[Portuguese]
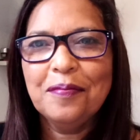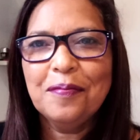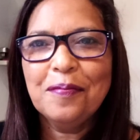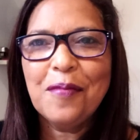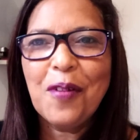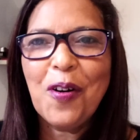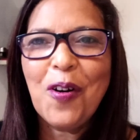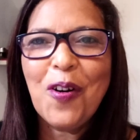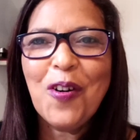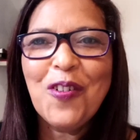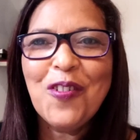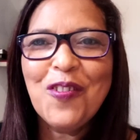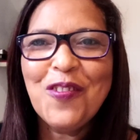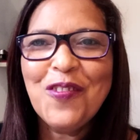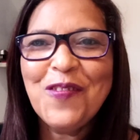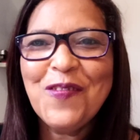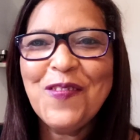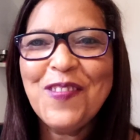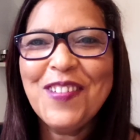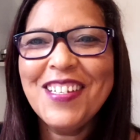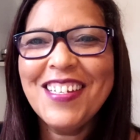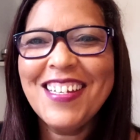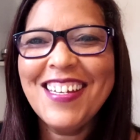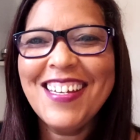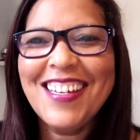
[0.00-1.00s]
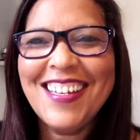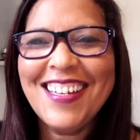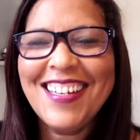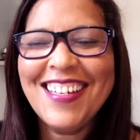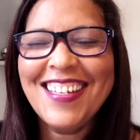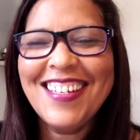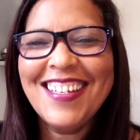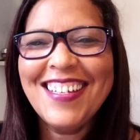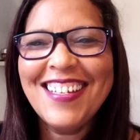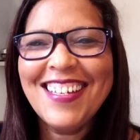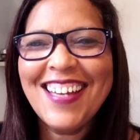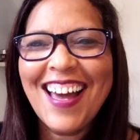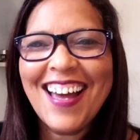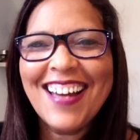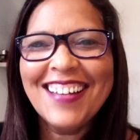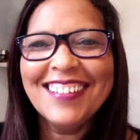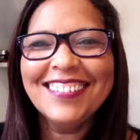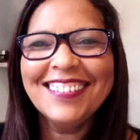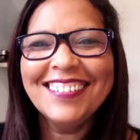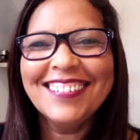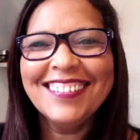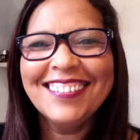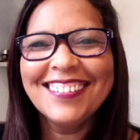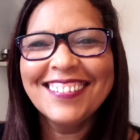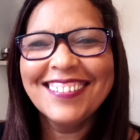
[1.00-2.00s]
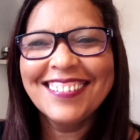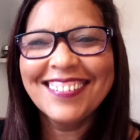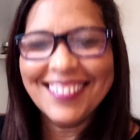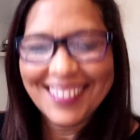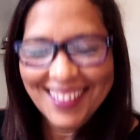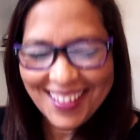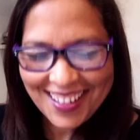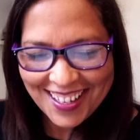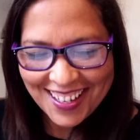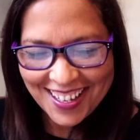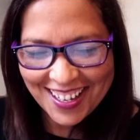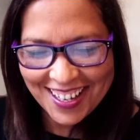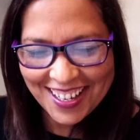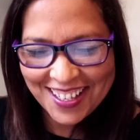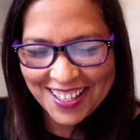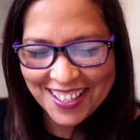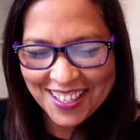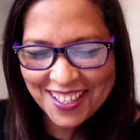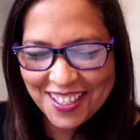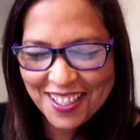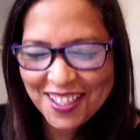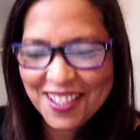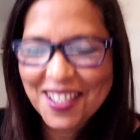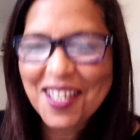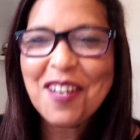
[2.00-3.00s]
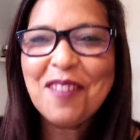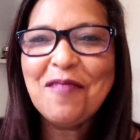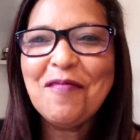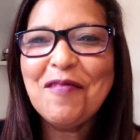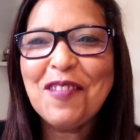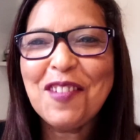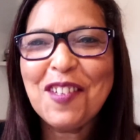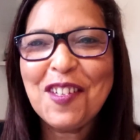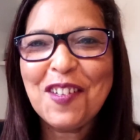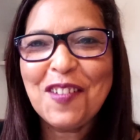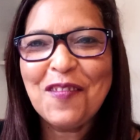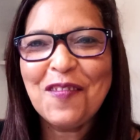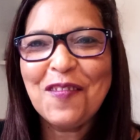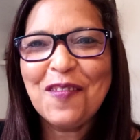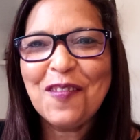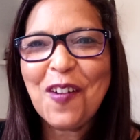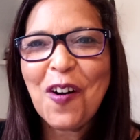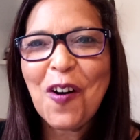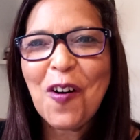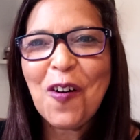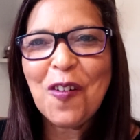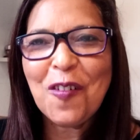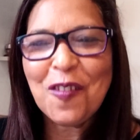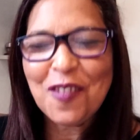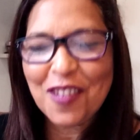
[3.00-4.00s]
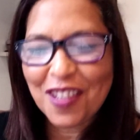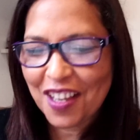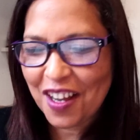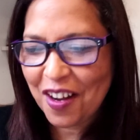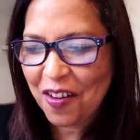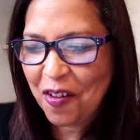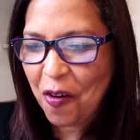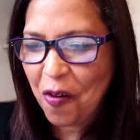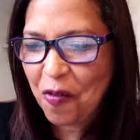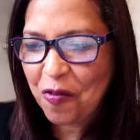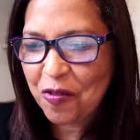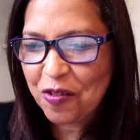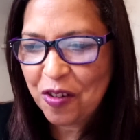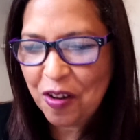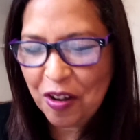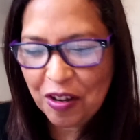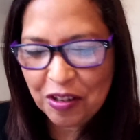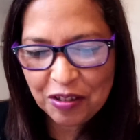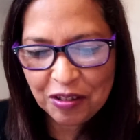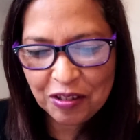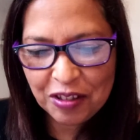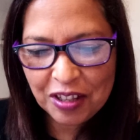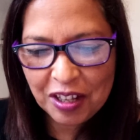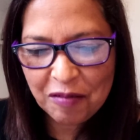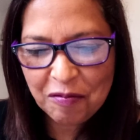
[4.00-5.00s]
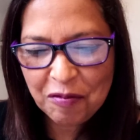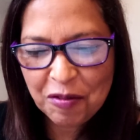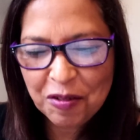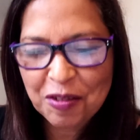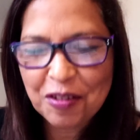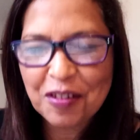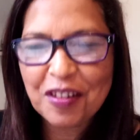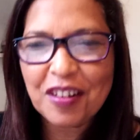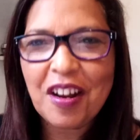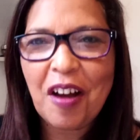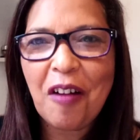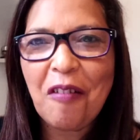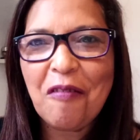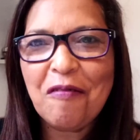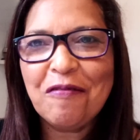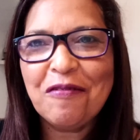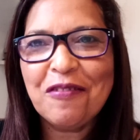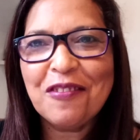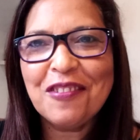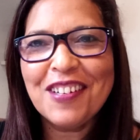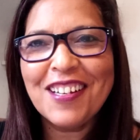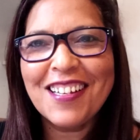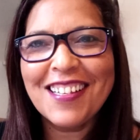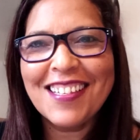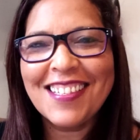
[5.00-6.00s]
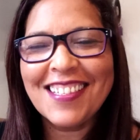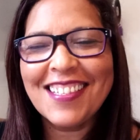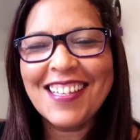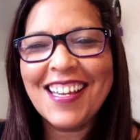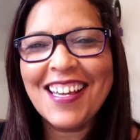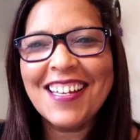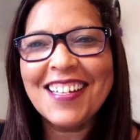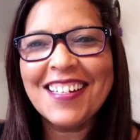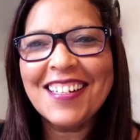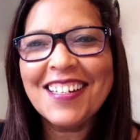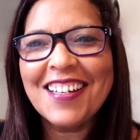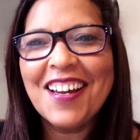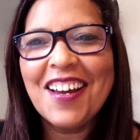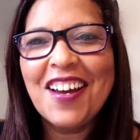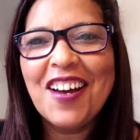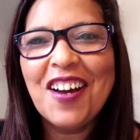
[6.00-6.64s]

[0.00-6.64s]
Bom dia! Estamos de volta com o nosso devocional Florescer.